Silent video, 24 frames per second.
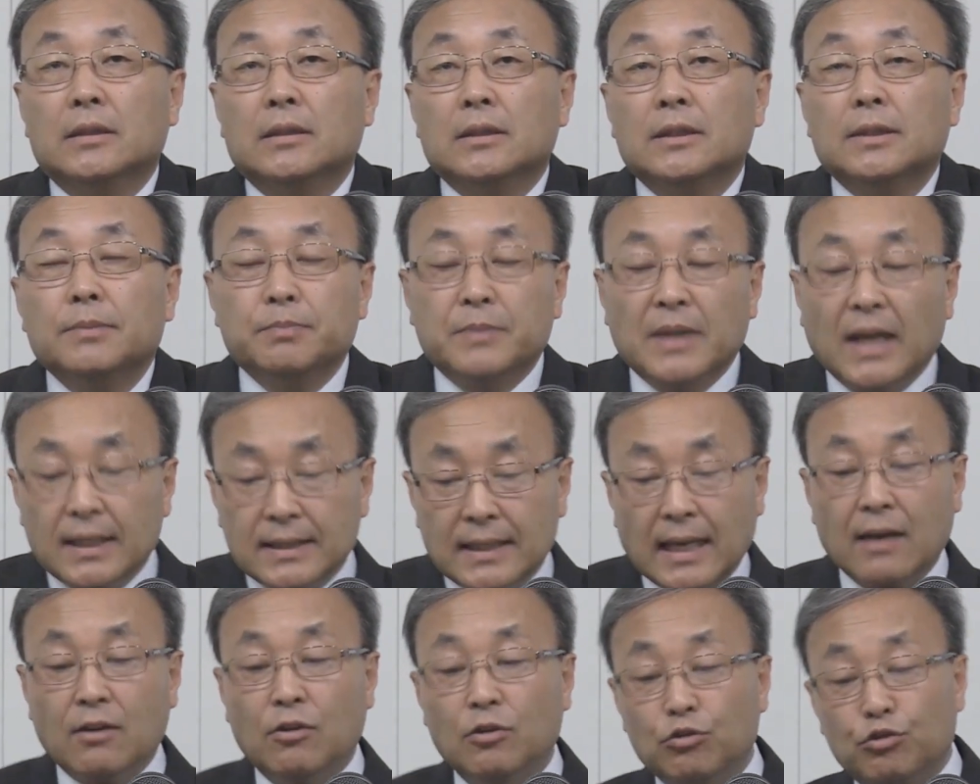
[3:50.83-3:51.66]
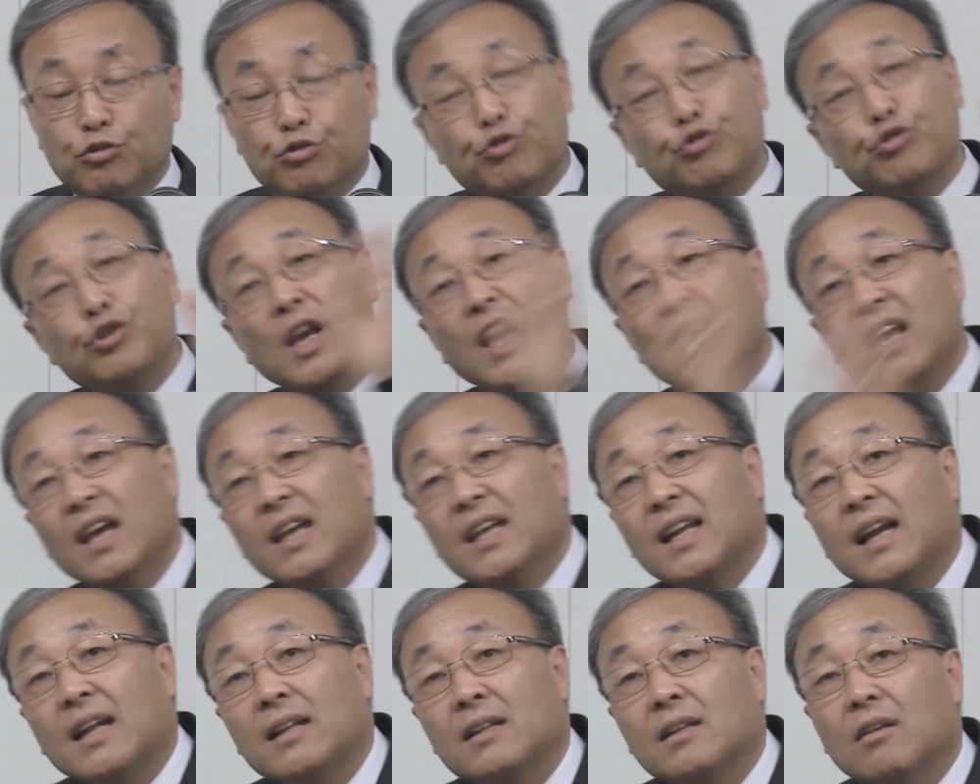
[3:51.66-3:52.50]
십자가 사건 뒤에
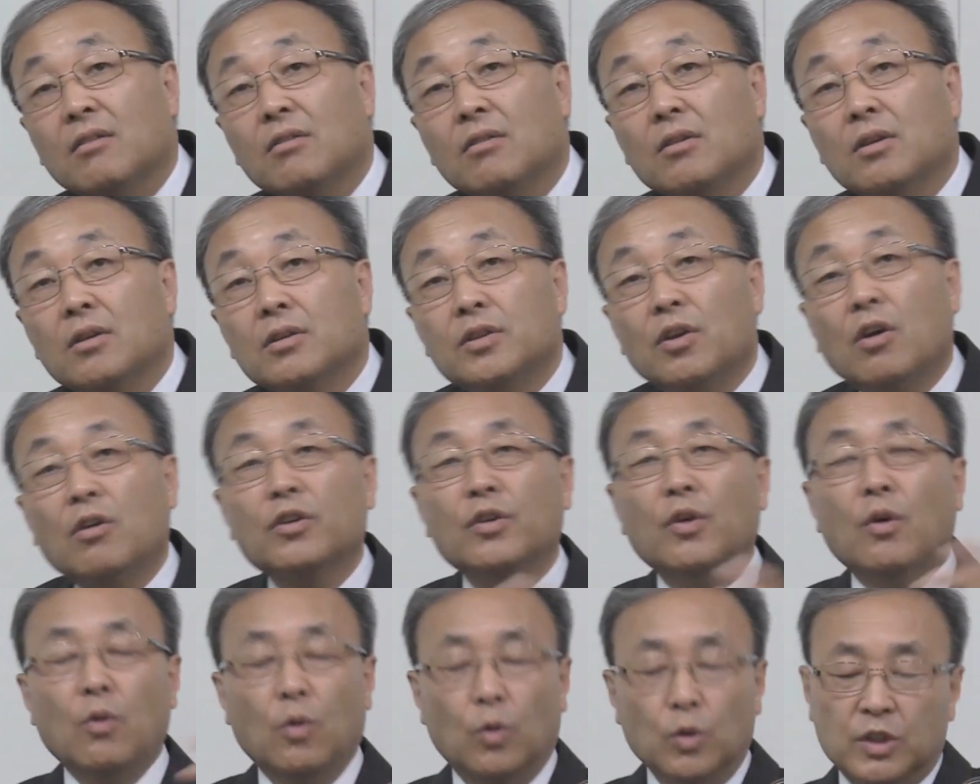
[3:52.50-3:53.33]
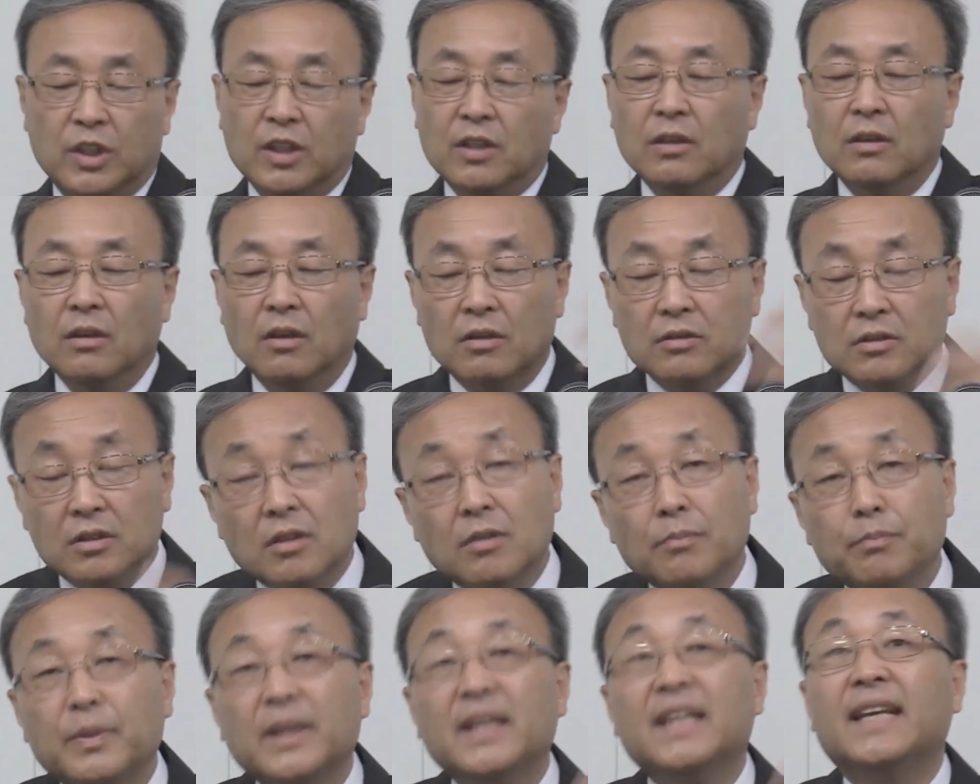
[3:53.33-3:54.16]
얘기를 한다. 성령 오시는
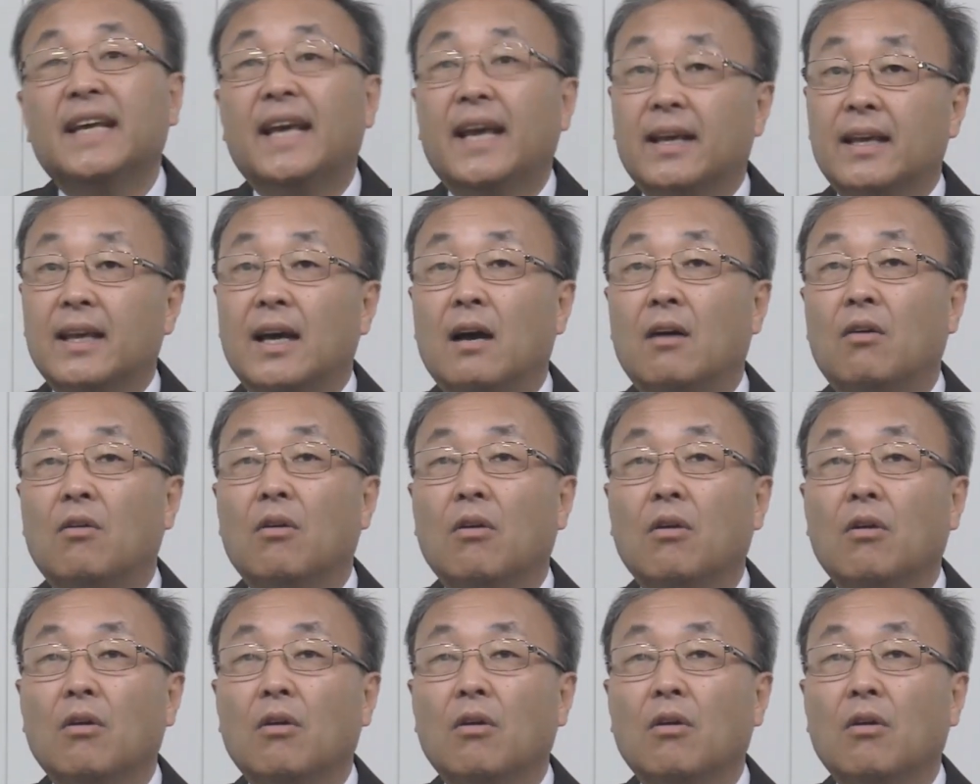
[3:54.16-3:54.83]
것을 미리 얘기하고.